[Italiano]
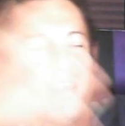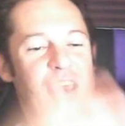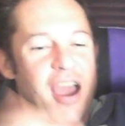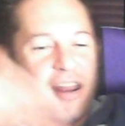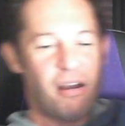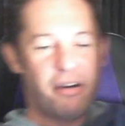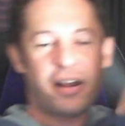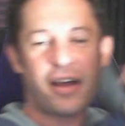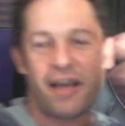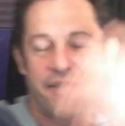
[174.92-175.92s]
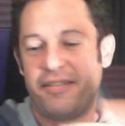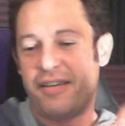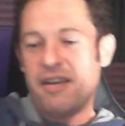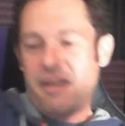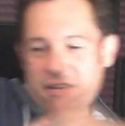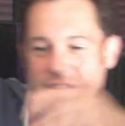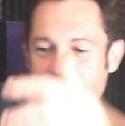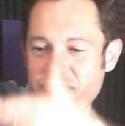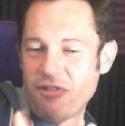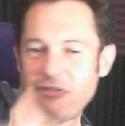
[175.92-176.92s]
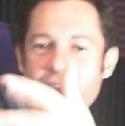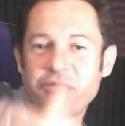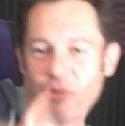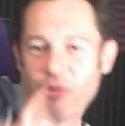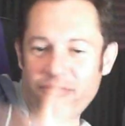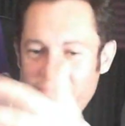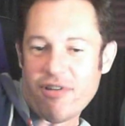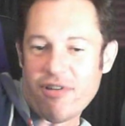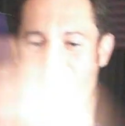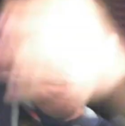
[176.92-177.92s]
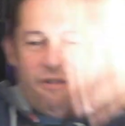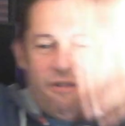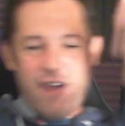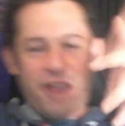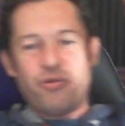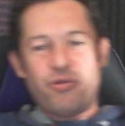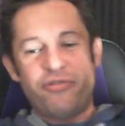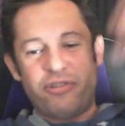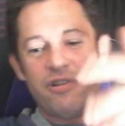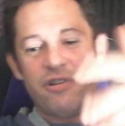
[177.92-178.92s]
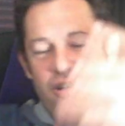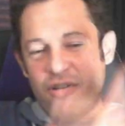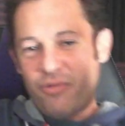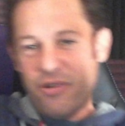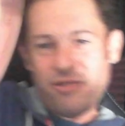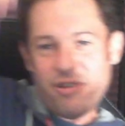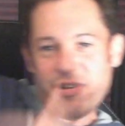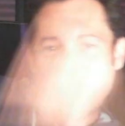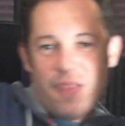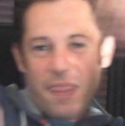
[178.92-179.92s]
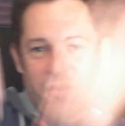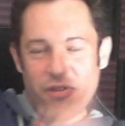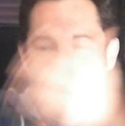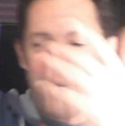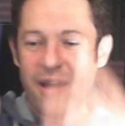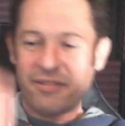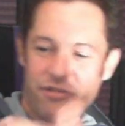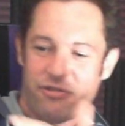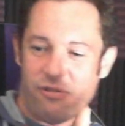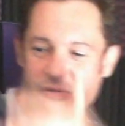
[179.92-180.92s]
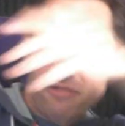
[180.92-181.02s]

Allora ragazzi, oggi ho fatto queste, ho fatto queste, queste, queste pasta asciutte